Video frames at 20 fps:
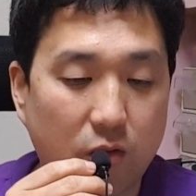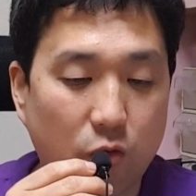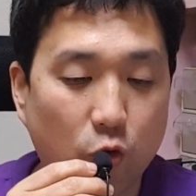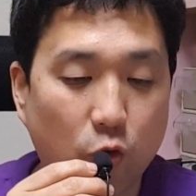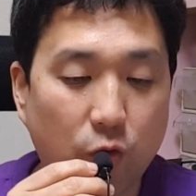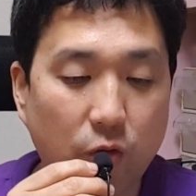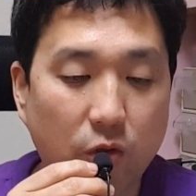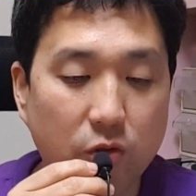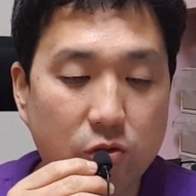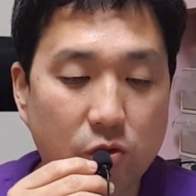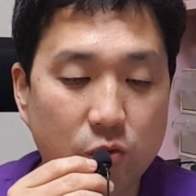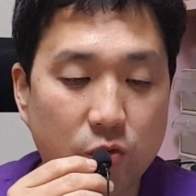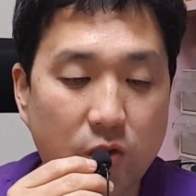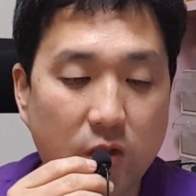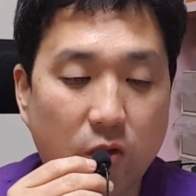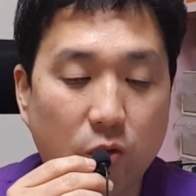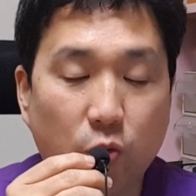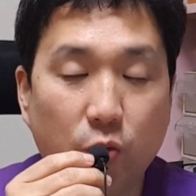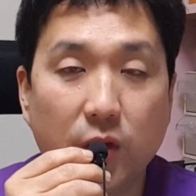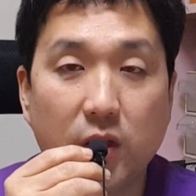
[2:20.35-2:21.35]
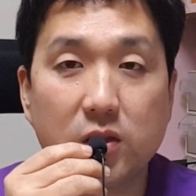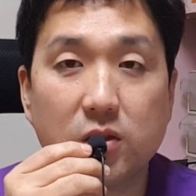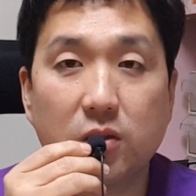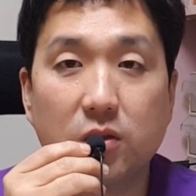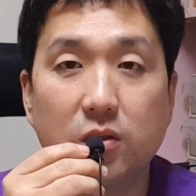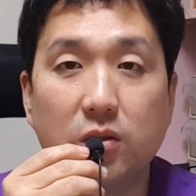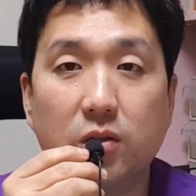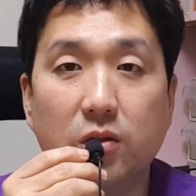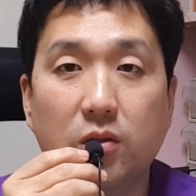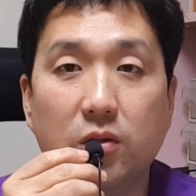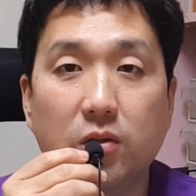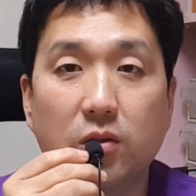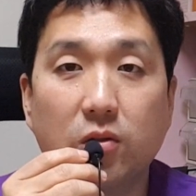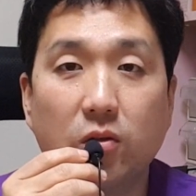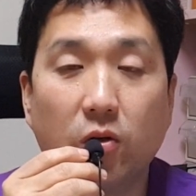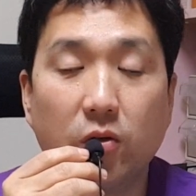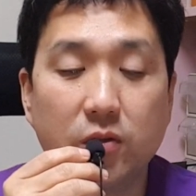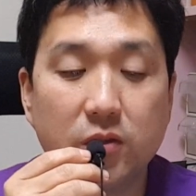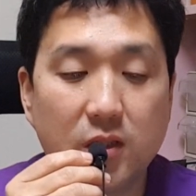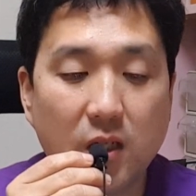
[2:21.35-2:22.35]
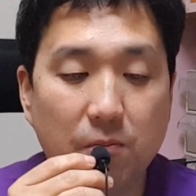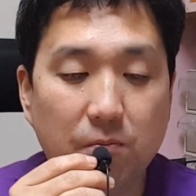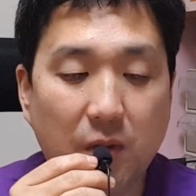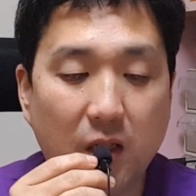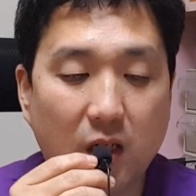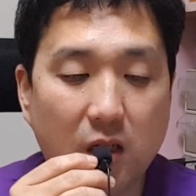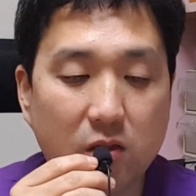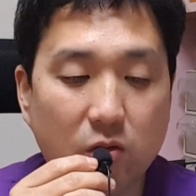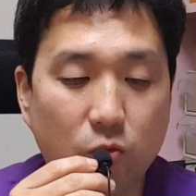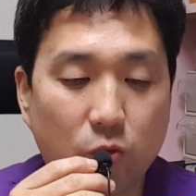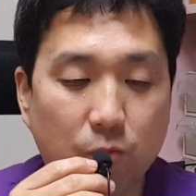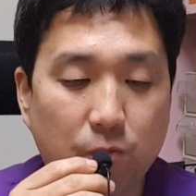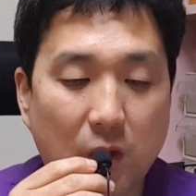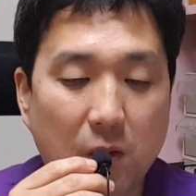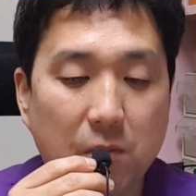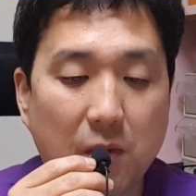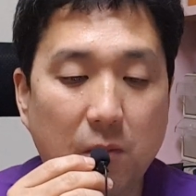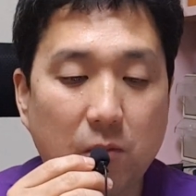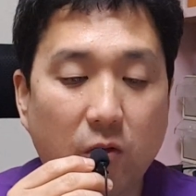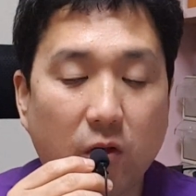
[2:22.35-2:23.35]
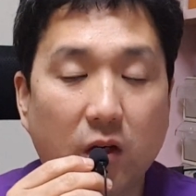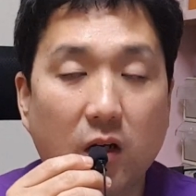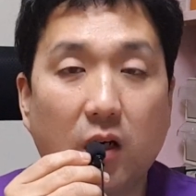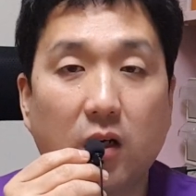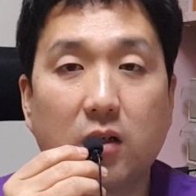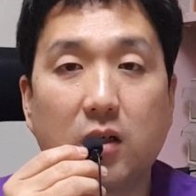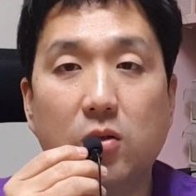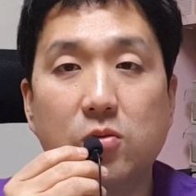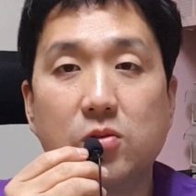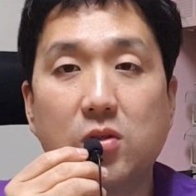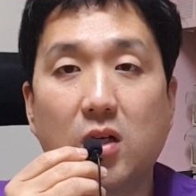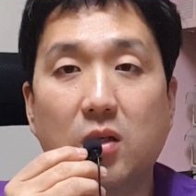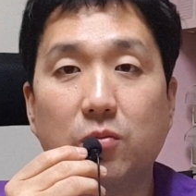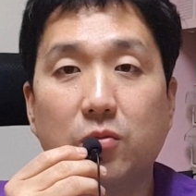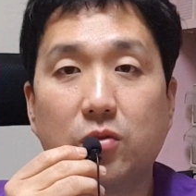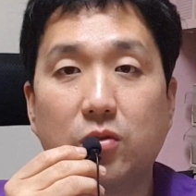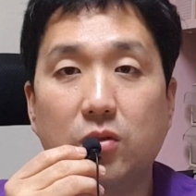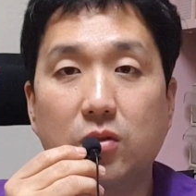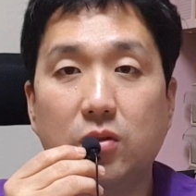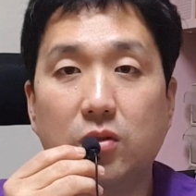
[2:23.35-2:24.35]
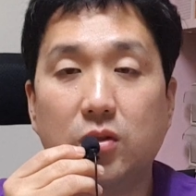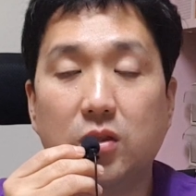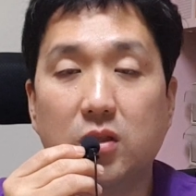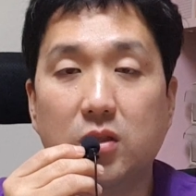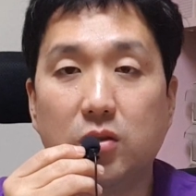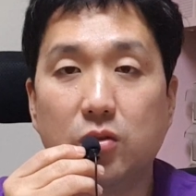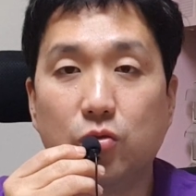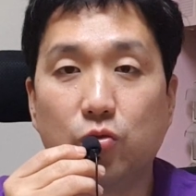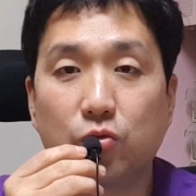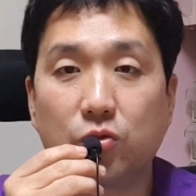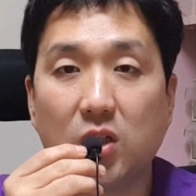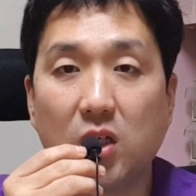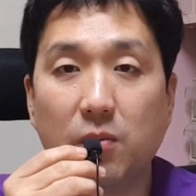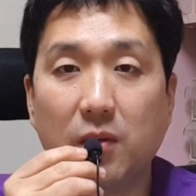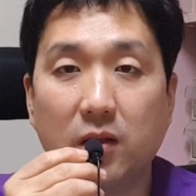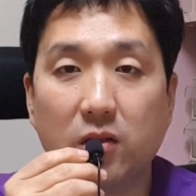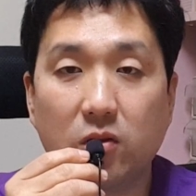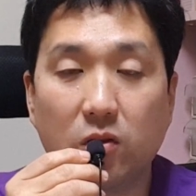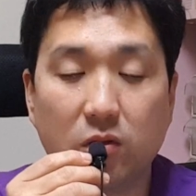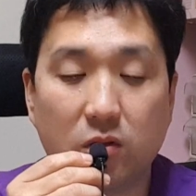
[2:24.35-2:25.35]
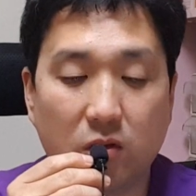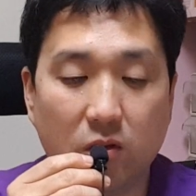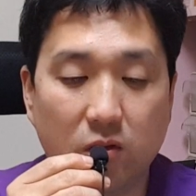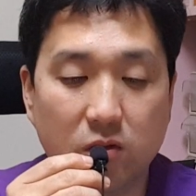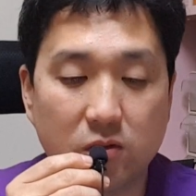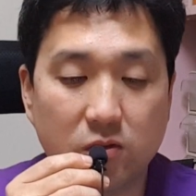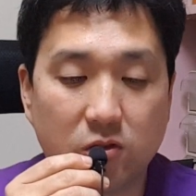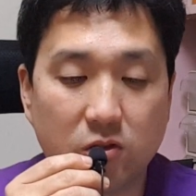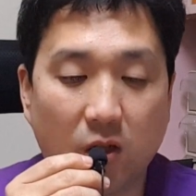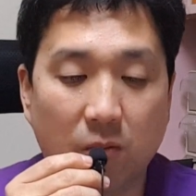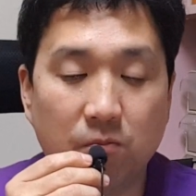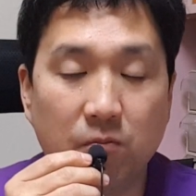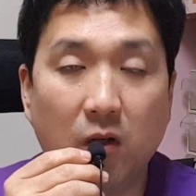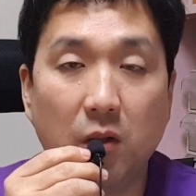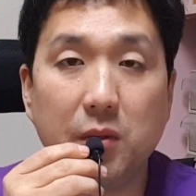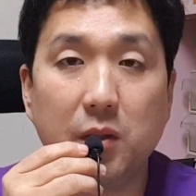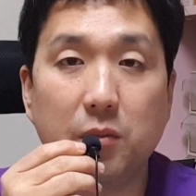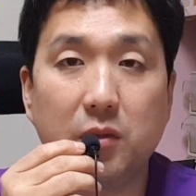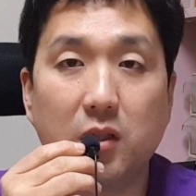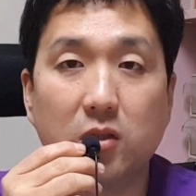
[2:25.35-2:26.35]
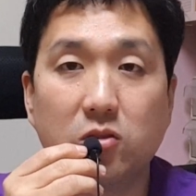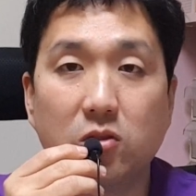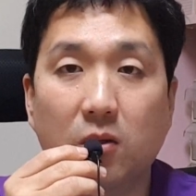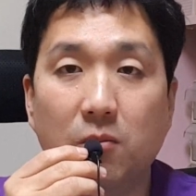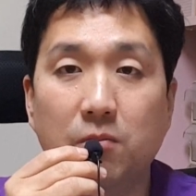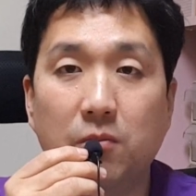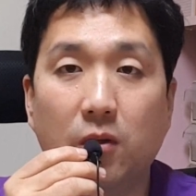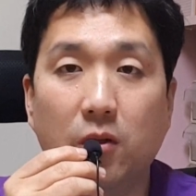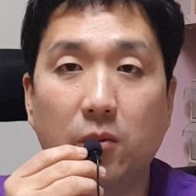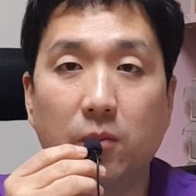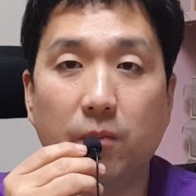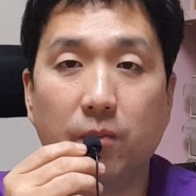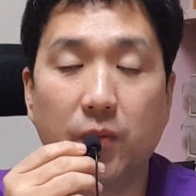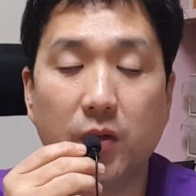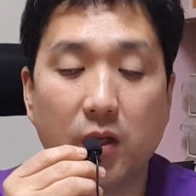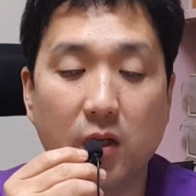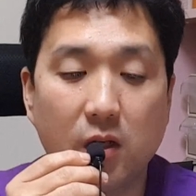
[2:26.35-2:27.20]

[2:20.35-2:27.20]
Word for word: 6.25 전쟁을 통해서 거의 300에서 600만 명에 가까운 사람들을 죽게 만들었던 전범입니다. 전범.